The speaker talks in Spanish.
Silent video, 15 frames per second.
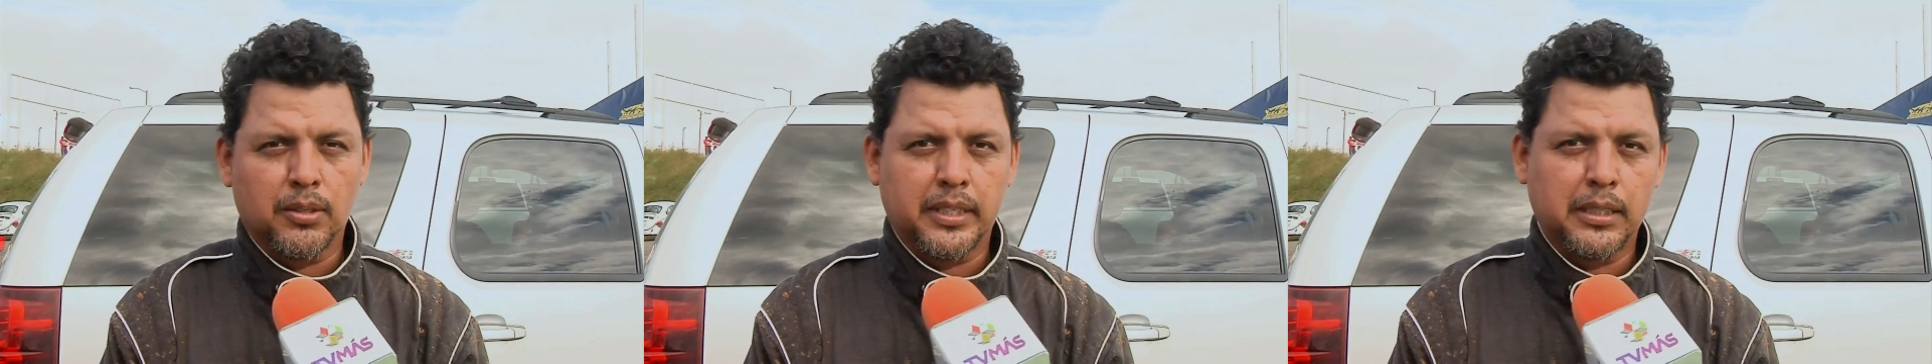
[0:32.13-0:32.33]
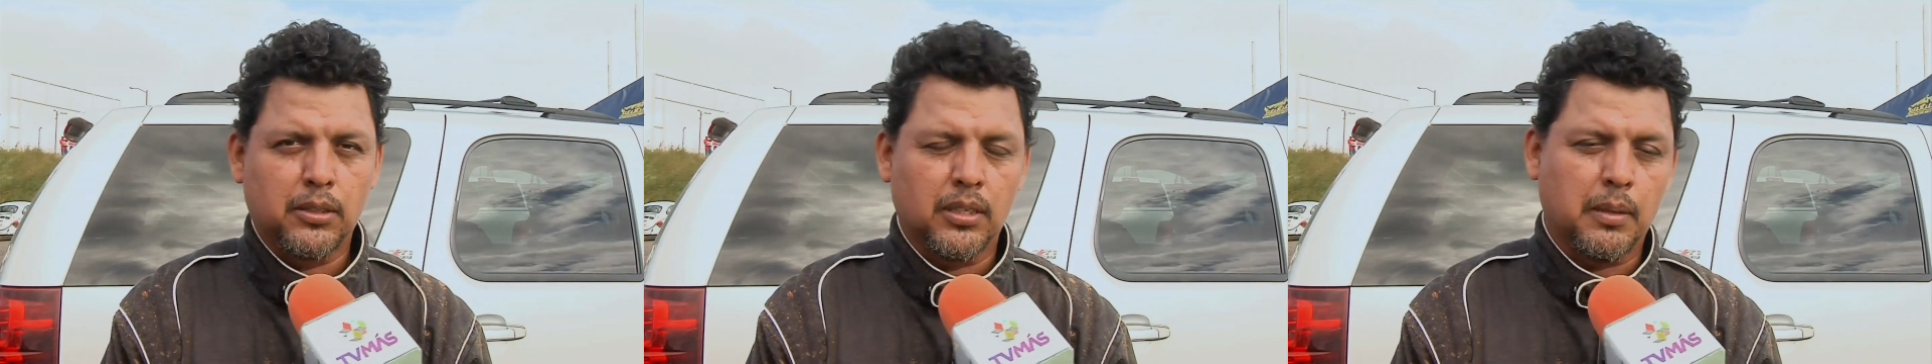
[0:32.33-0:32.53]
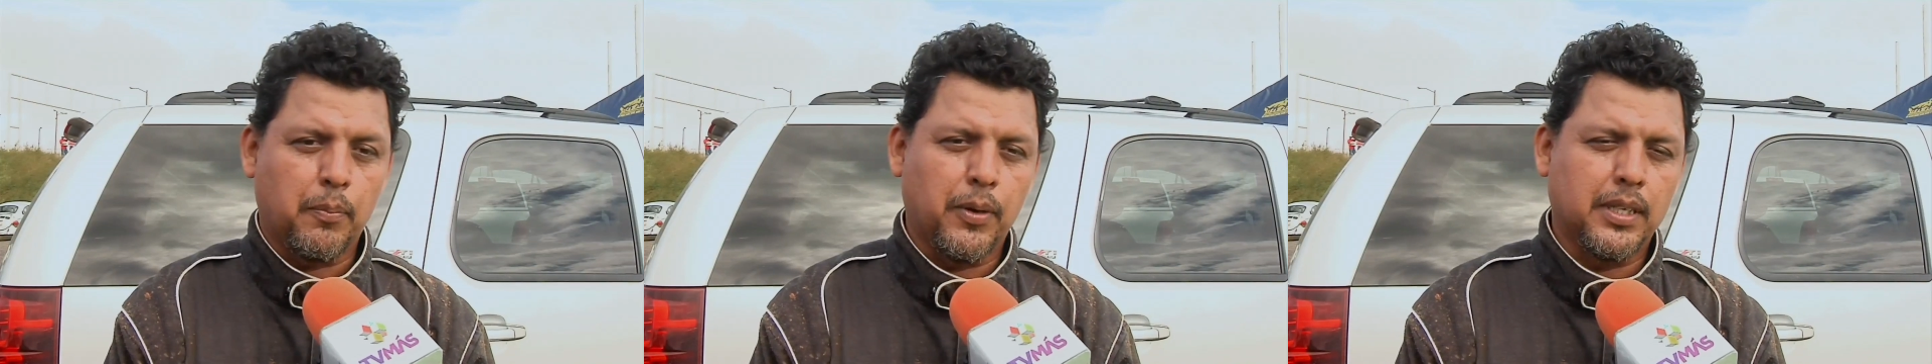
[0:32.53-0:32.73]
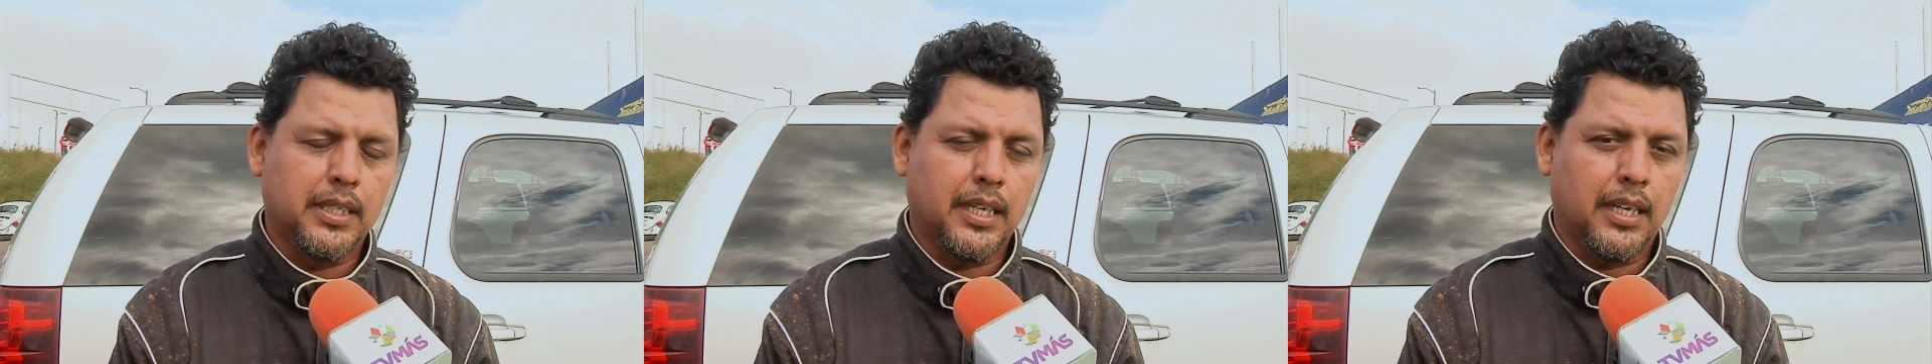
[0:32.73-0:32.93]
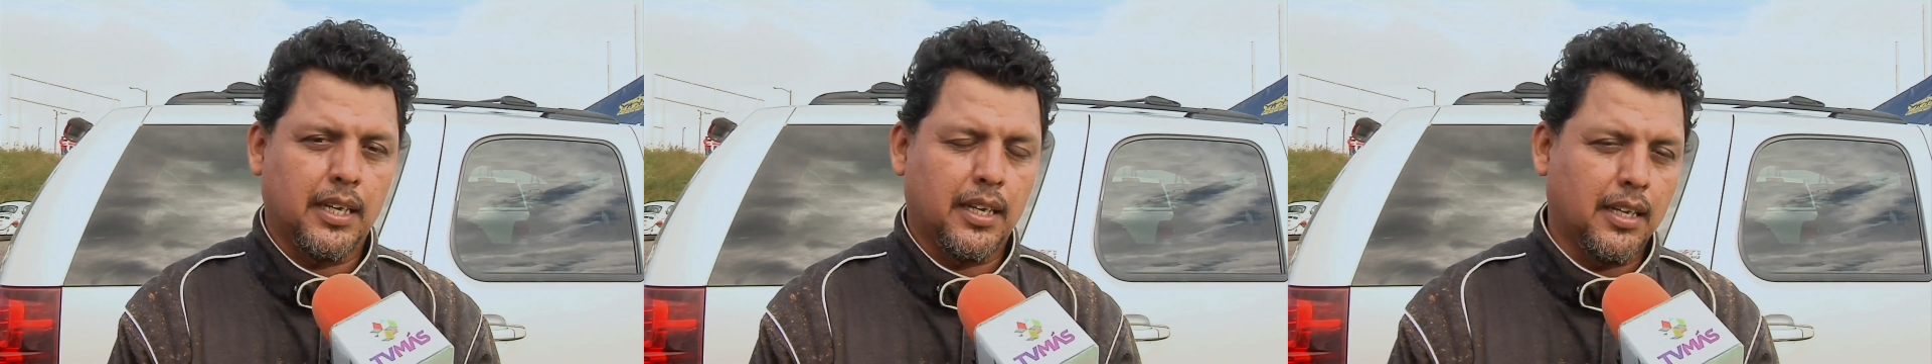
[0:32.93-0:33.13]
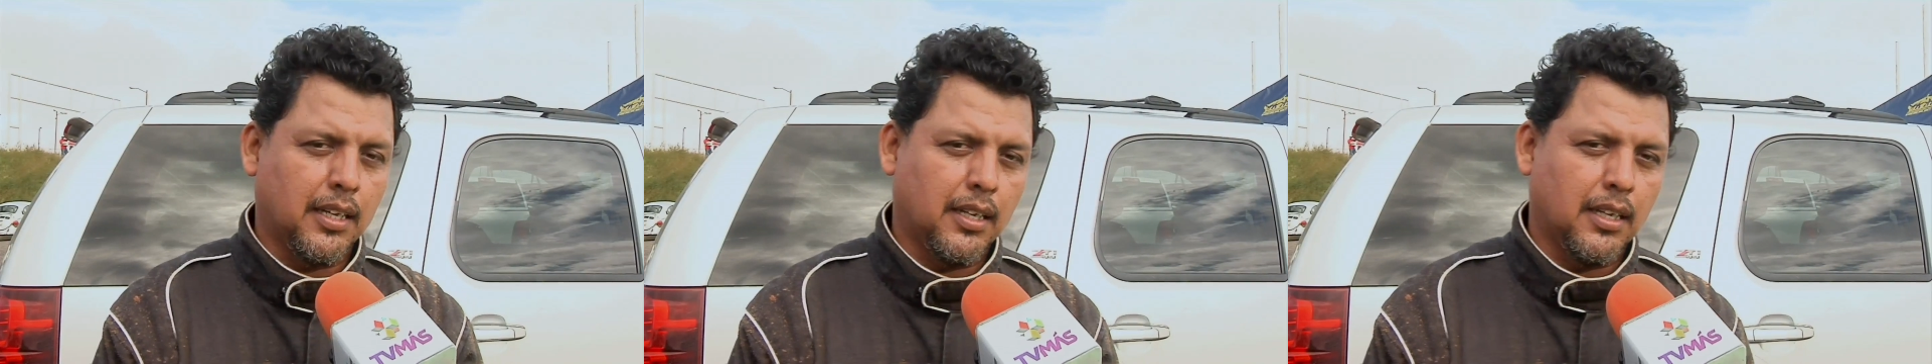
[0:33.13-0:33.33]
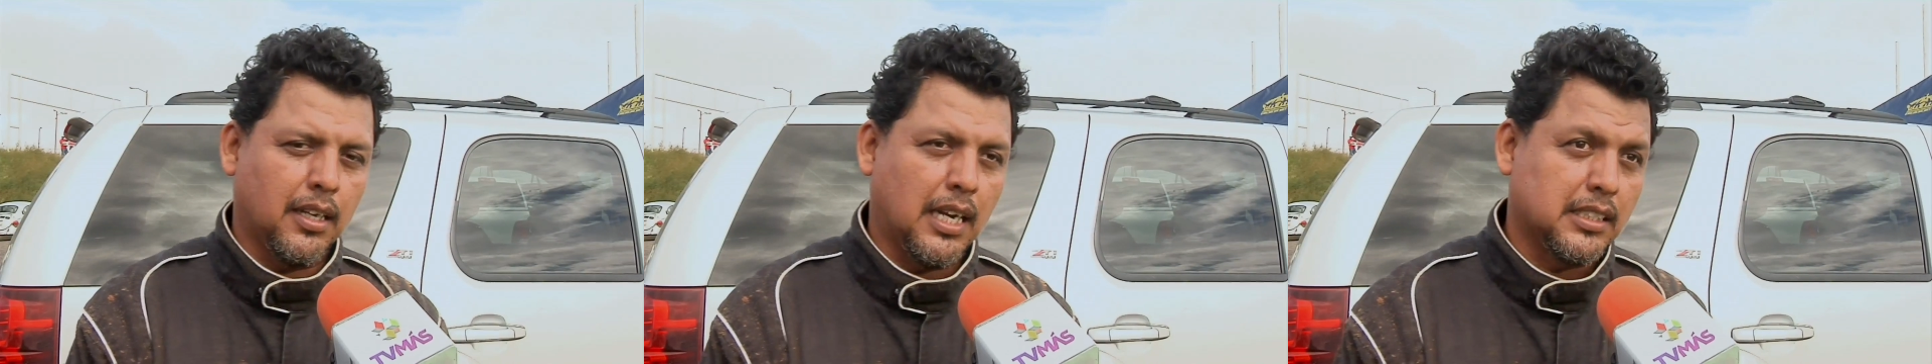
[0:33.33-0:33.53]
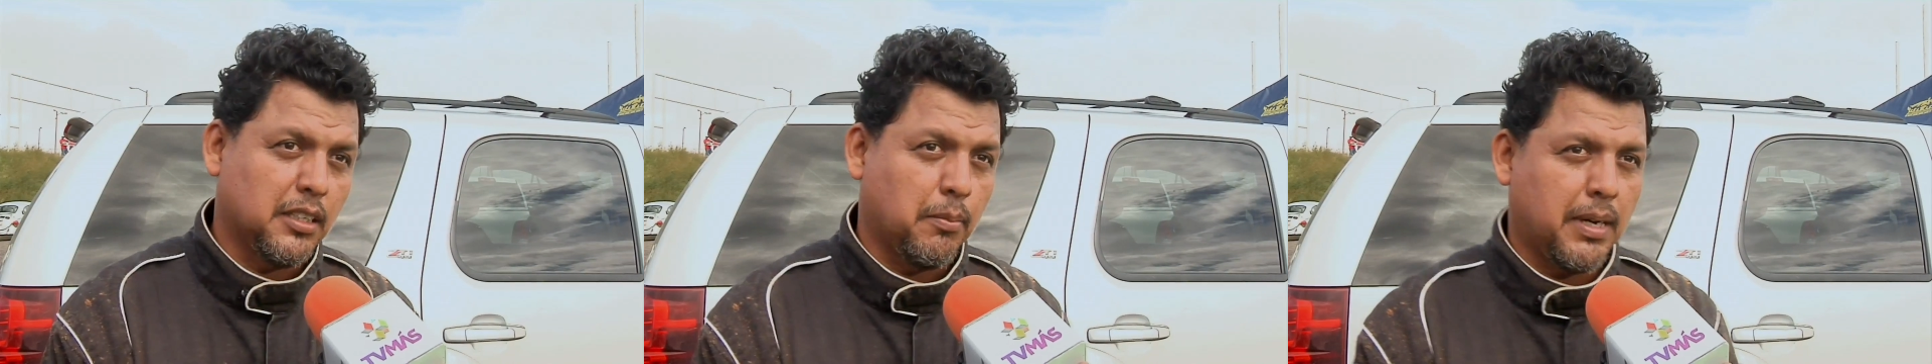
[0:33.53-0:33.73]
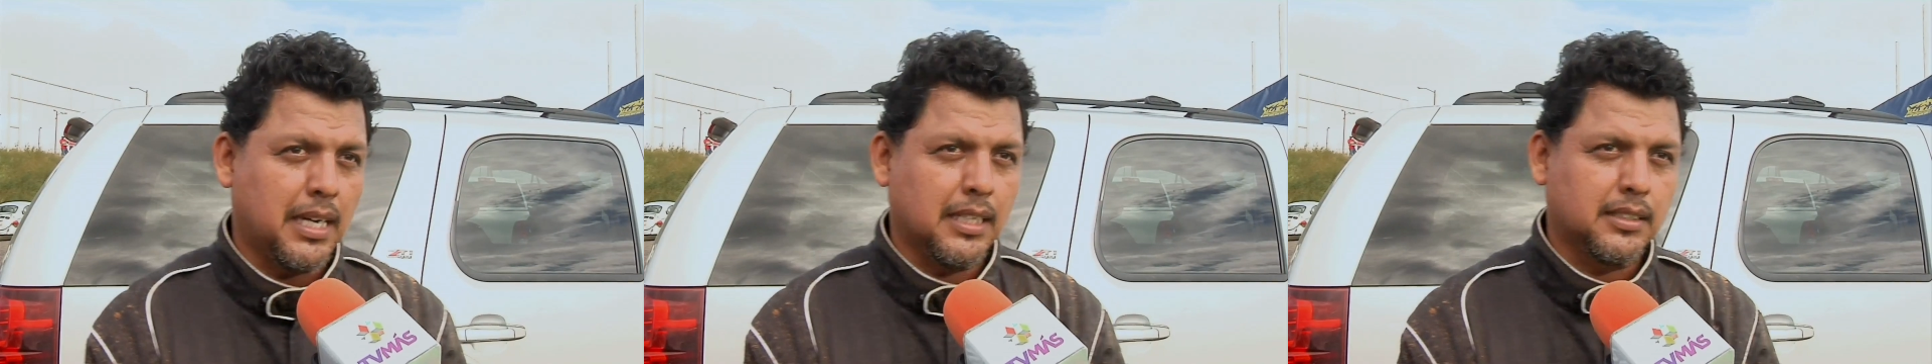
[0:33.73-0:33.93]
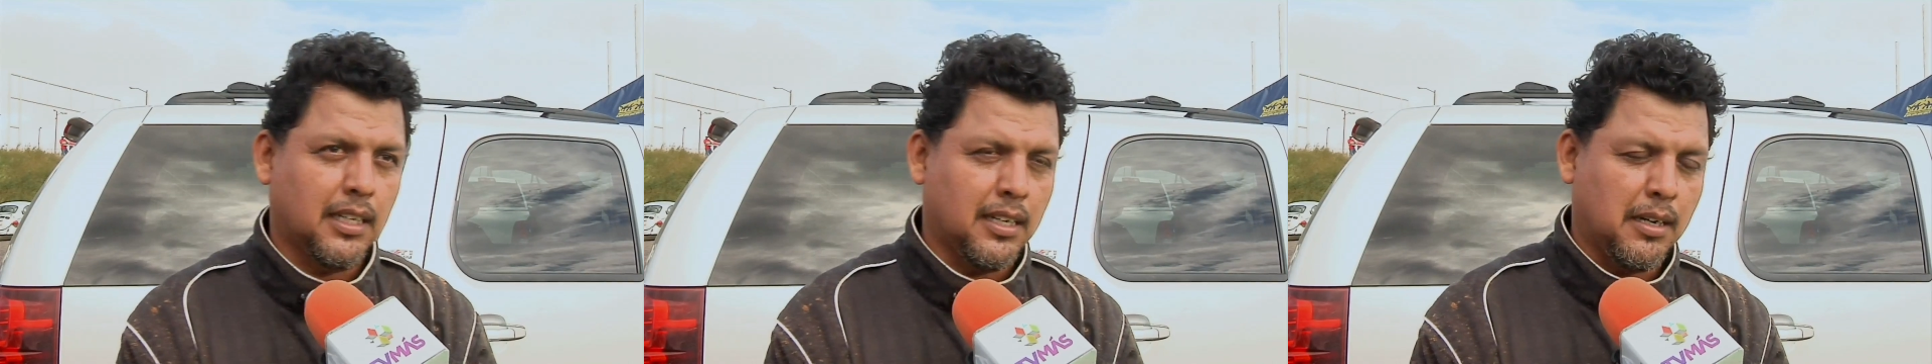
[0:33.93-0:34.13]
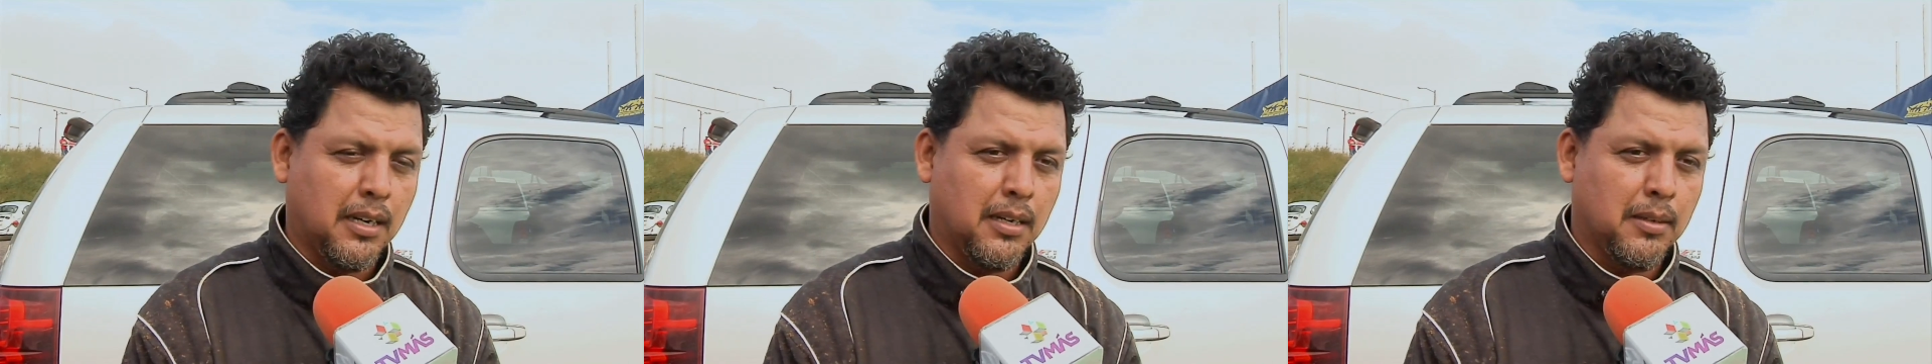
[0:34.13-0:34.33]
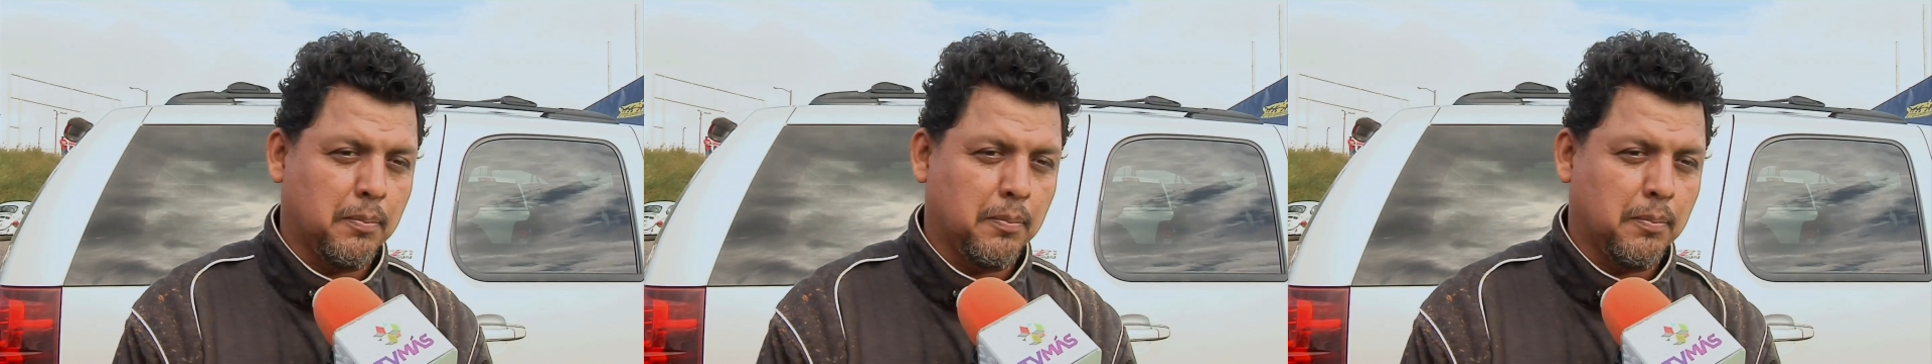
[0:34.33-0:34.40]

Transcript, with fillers: contento después de la semana estar